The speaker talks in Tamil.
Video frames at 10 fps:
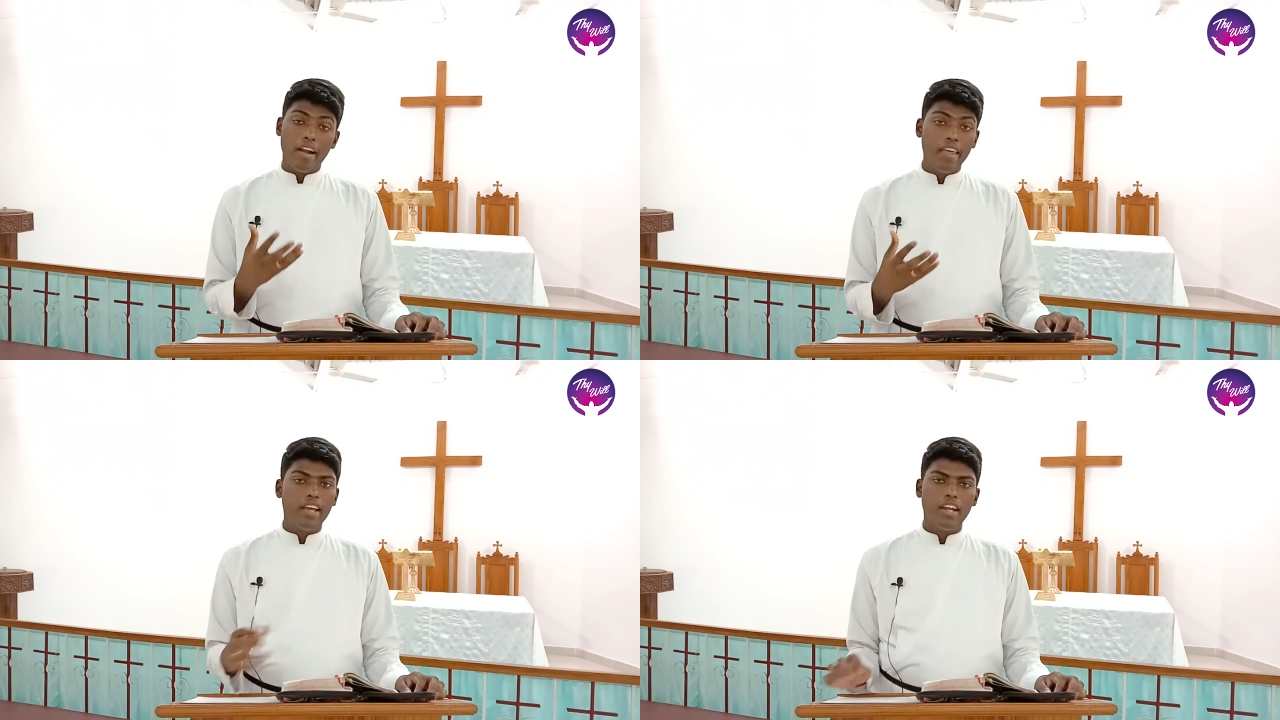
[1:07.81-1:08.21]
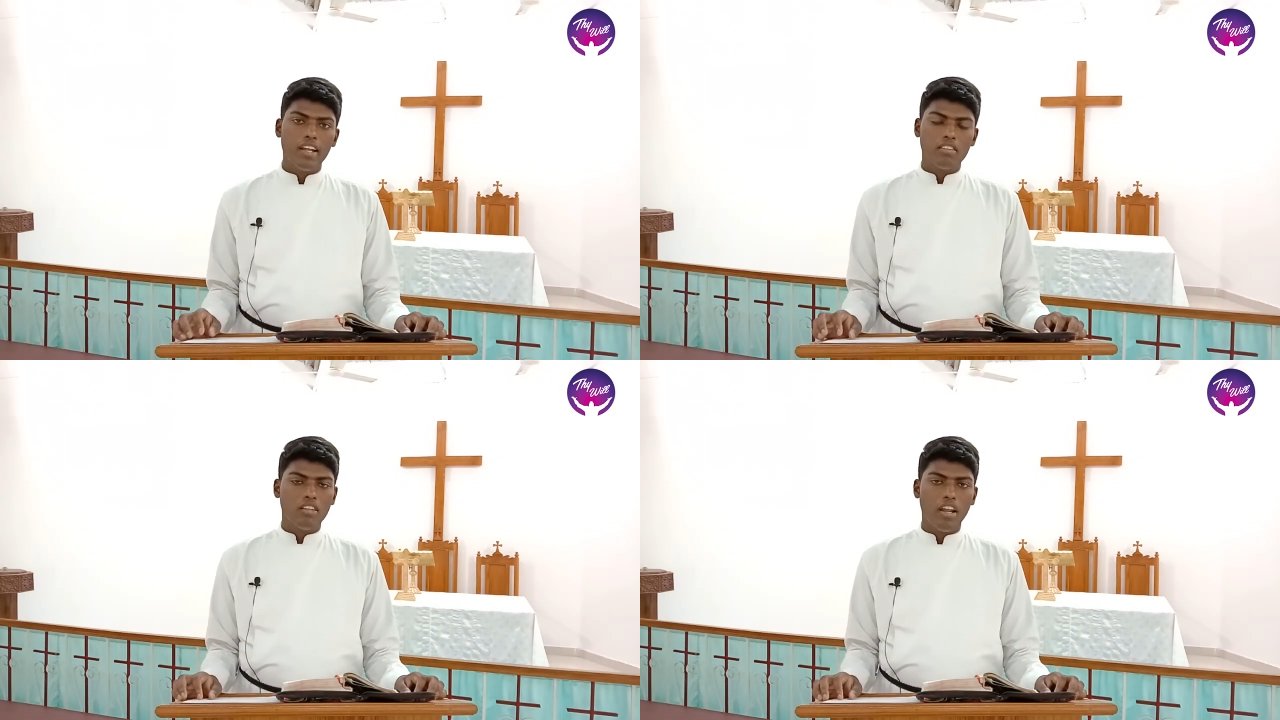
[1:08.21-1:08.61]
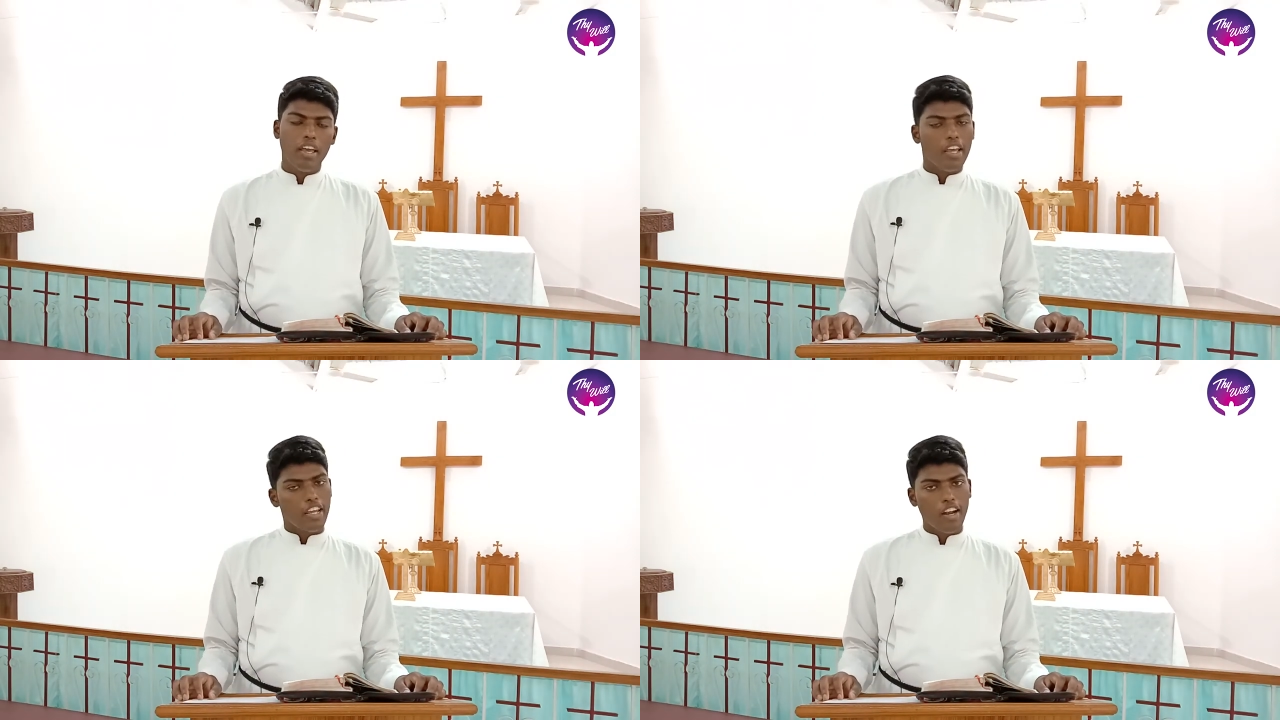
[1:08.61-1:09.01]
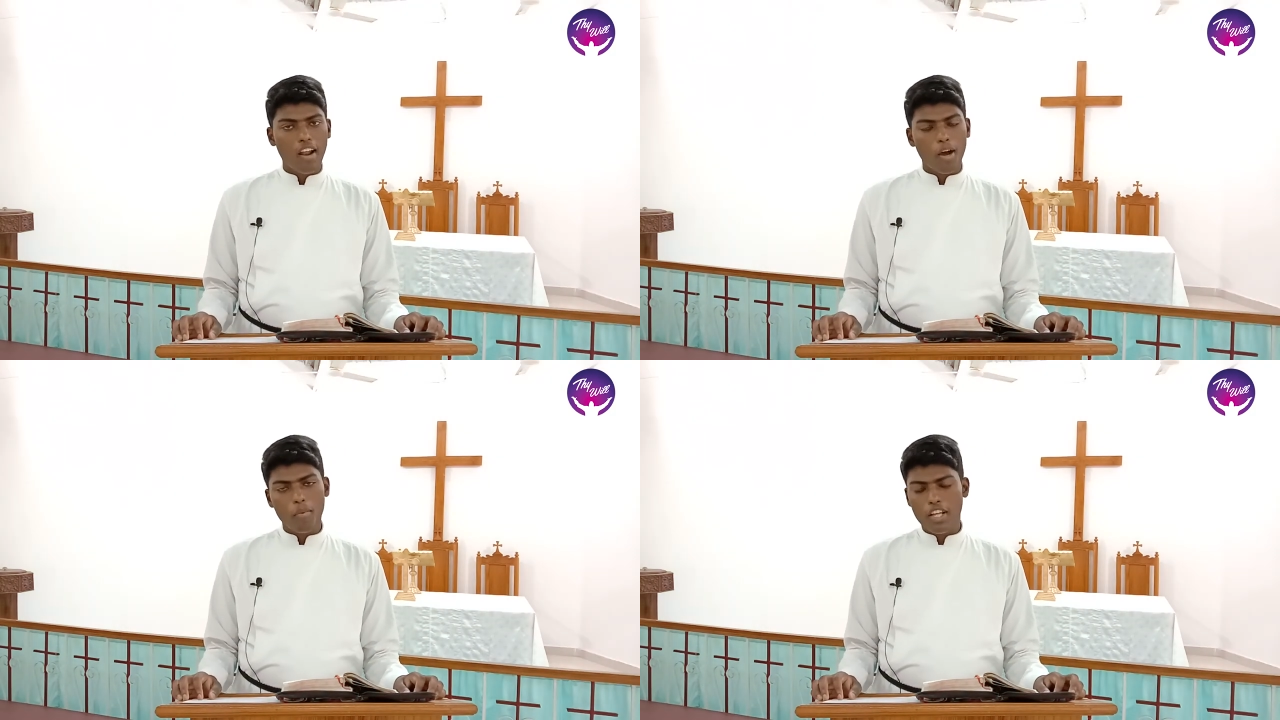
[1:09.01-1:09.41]
அநேக நேரத்திலே
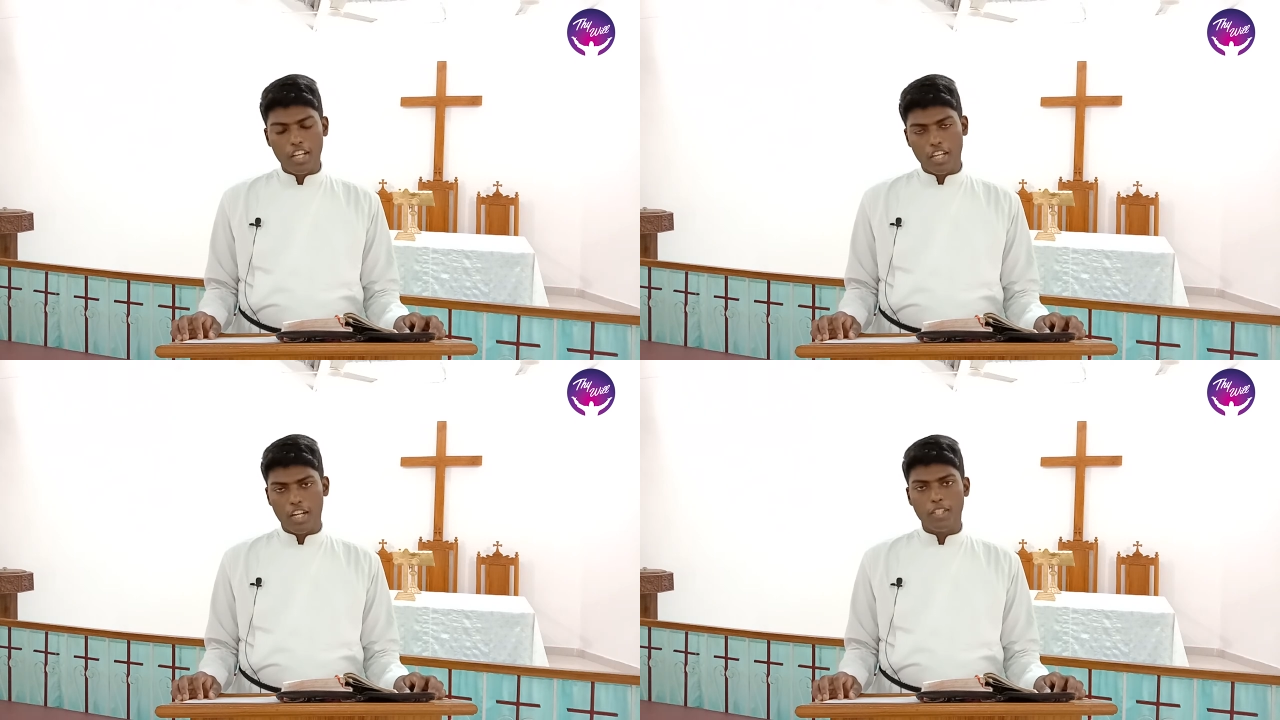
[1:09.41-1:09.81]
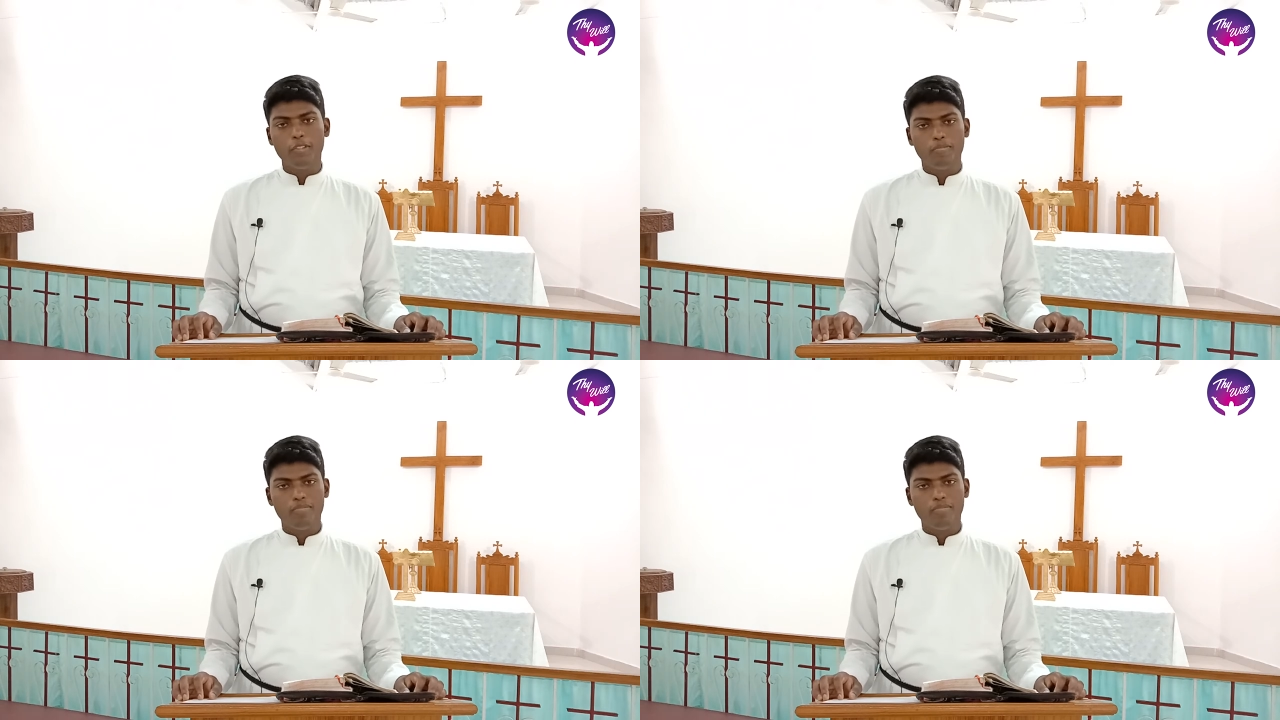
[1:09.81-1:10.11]
இல்லாமல் இருக்கிறது